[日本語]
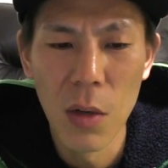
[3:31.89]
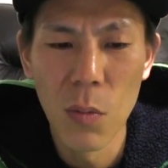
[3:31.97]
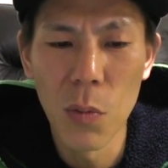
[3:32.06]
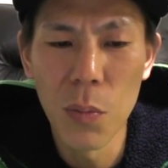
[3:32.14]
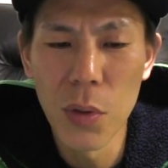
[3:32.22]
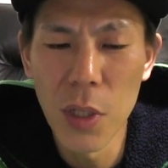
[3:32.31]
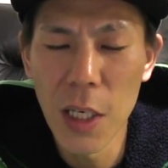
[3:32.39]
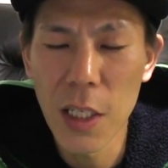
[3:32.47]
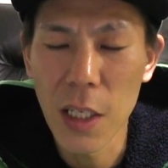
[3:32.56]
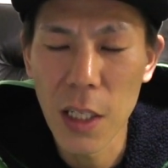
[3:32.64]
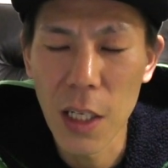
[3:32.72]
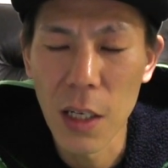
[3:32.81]
もう
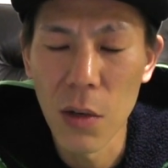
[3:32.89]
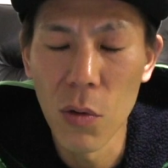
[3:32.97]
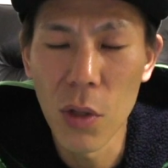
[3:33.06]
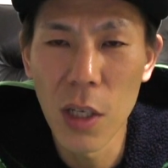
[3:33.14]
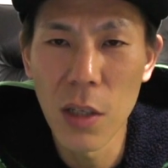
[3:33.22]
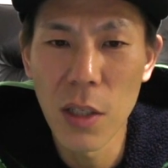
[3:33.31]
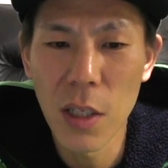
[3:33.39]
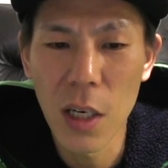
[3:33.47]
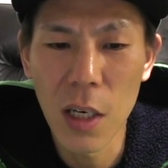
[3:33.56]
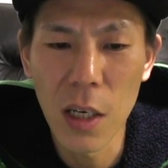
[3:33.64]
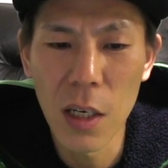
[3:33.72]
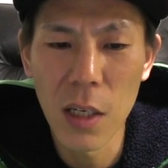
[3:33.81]
プランやね、ホテルに
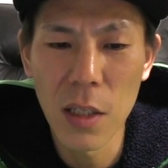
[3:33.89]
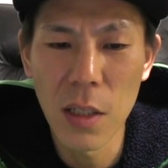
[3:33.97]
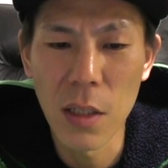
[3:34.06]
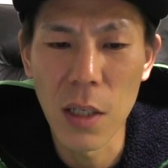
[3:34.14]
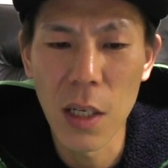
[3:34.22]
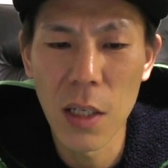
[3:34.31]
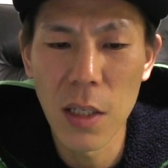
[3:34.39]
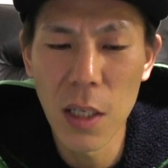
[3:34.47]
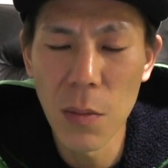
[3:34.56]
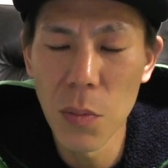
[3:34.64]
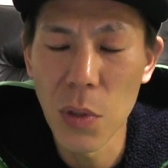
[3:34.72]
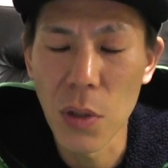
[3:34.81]
かかわらず、えー、
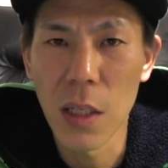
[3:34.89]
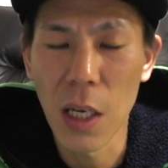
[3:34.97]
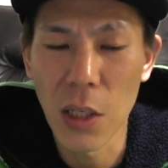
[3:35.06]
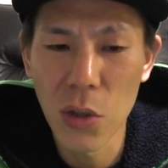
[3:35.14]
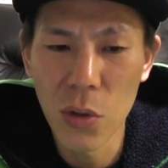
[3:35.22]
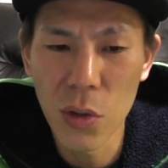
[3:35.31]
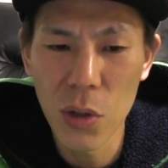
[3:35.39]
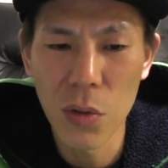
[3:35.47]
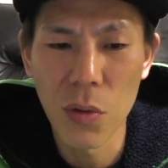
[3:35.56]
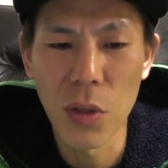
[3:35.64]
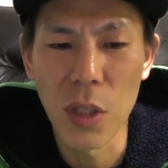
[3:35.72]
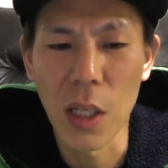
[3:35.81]
全部対象っていう
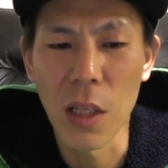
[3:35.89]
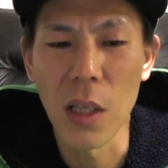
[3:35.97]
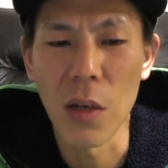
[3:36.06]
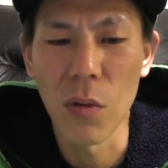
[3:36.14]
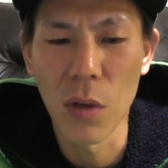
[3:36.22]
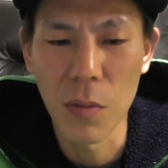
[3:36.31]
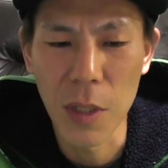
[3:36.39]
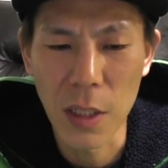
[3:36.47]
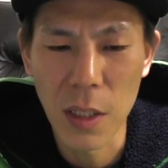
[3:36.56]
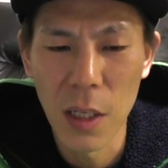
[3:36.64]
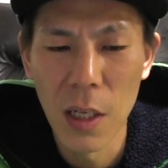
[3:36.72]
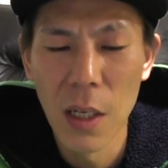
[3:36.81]
風になっております。